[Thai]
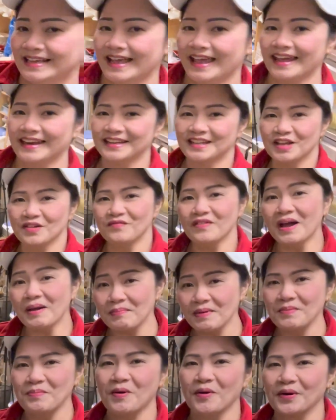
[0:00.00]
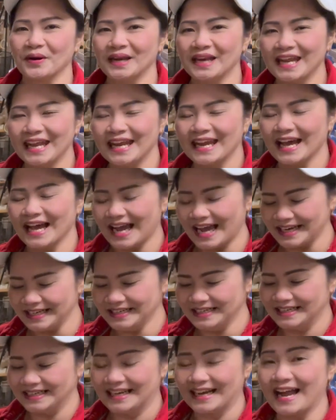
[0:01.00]
แอนคิดว่าเป็นผลดีนะคะ
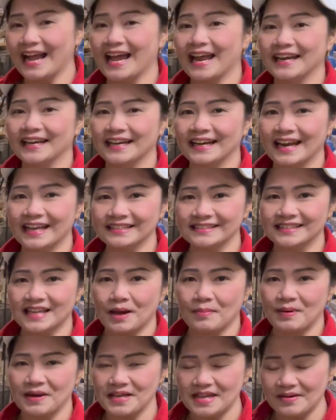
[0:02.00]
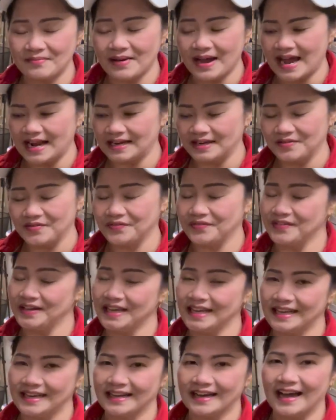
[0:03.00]
หนึ่งการรักษาพยาบาลนี่ฟรี
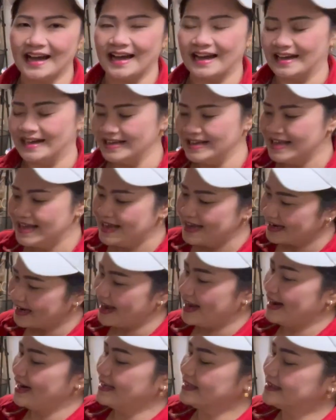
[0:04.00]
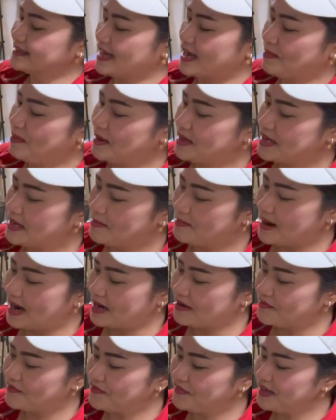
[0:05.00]
นะคะการรักษาพยาบา
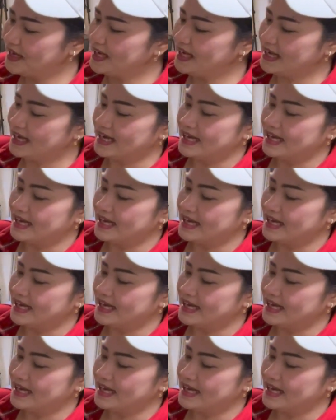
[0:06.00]
ลฟรี